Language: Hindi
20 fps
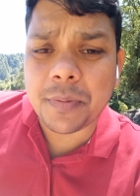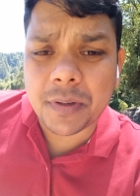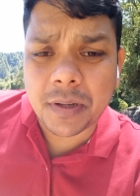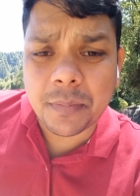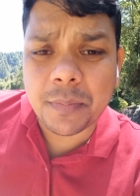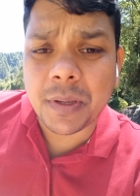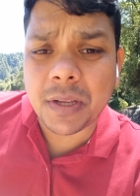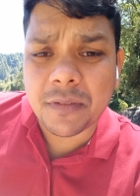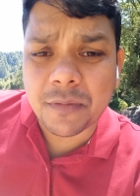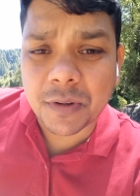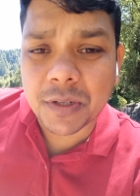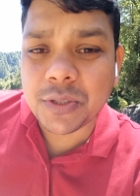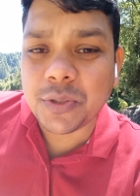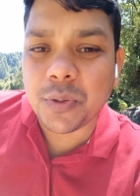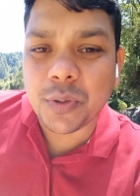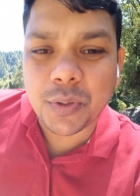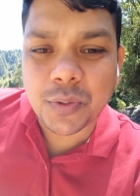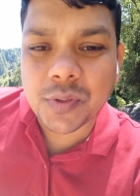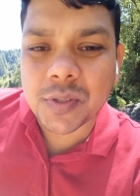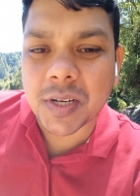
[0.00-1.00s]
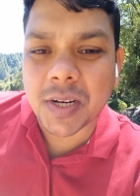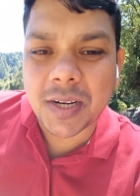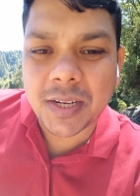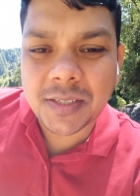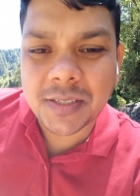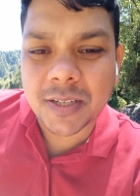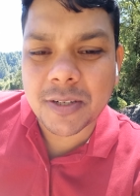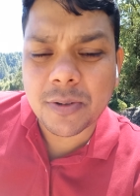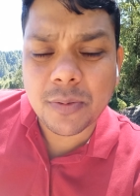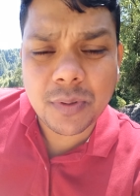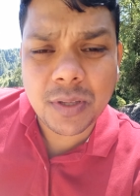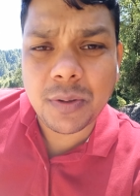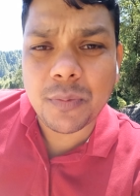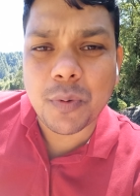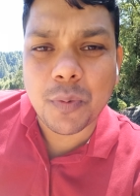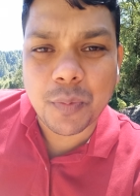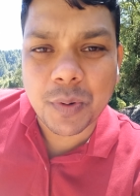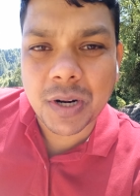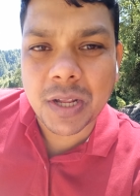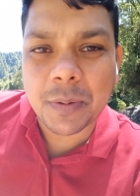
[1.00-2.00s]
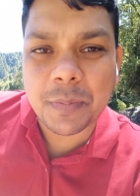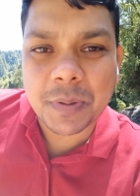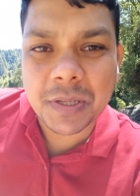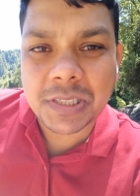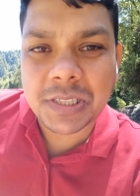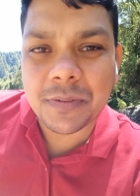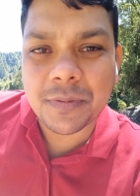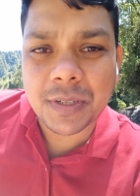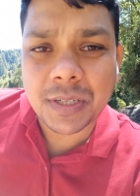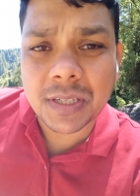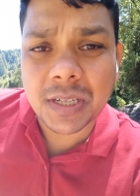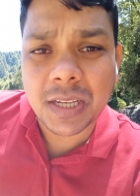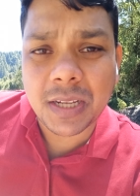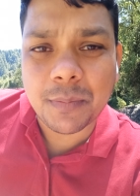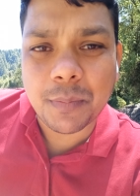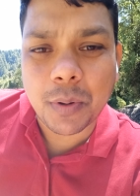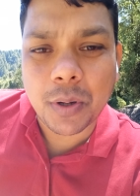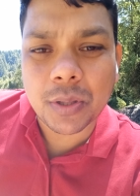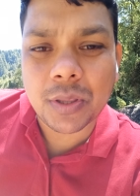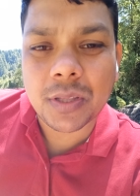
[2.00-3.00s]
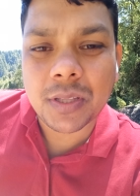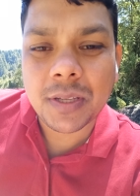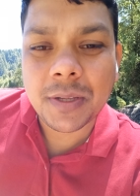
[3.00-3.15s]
अब एक वर्ड जो यूज़ करने जा रहा हूँ कि वो वर्ड आपके जीवन का एक बहुत